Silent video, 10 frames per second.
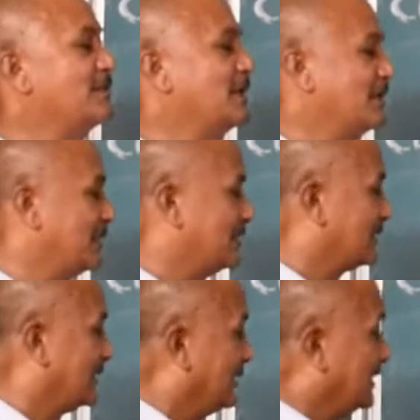के बारे में कर
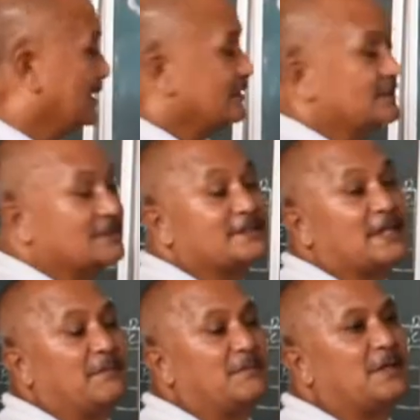रहे हैं जैसे
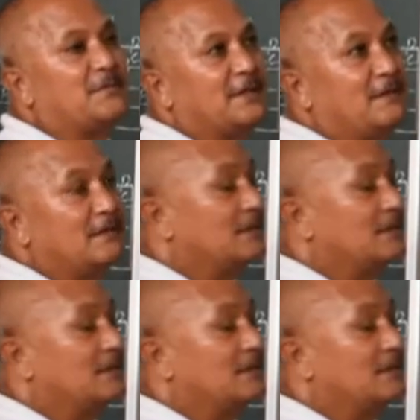सेमी ब्रीब है